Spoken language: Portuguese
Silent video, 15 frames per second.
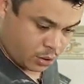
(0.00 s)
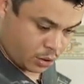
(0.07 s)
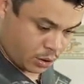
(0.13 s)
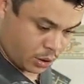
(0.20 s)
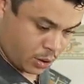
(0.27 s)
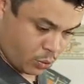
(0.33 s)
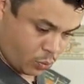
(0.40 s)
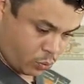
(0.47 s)

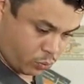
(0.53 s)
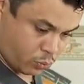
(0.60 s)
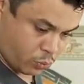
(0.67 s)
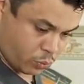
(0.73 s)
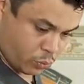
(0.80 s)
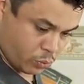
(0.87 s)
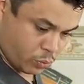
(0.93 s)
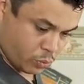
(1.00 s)
E eu com
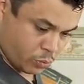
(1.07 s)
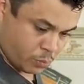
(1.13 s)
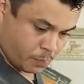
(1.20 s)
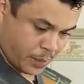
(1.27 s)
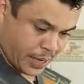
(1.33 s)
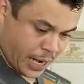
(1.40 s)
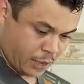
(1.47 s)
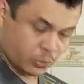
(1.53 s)

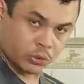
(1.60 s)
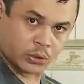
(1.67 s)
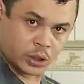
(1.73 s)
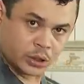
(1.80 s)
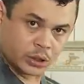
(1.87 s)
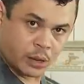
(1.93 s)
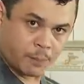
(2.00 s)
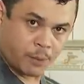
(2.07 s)
pegado no
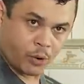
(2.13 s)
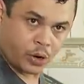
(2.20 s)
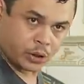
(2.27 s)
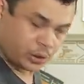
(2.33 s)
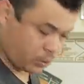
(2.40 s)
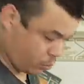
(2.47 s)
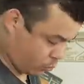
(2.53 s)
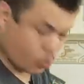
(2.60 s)
trinco da
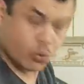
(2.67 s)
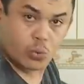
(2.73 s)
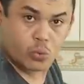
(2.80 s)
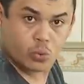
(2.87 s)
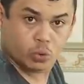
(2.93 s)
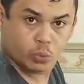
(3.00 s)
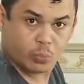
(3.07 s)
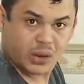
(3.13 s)
porta, o
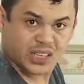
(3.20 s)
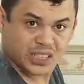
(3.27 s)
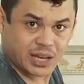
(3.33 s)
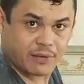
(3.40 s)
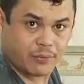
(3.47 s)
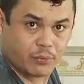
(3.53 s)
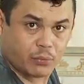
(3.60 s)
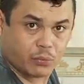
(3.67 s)
cu não
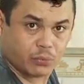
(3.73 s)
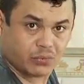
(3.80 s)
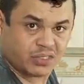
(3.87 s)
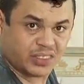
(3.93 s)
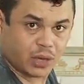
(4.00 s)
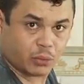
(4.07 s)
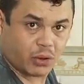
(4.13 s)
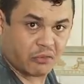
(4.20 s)
passava o um,
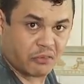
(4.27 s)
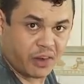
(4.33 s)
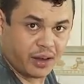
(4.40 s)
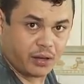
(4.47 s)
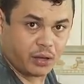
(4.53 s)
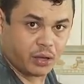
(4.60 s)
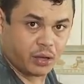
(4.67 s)
sinal do Wi-Fi,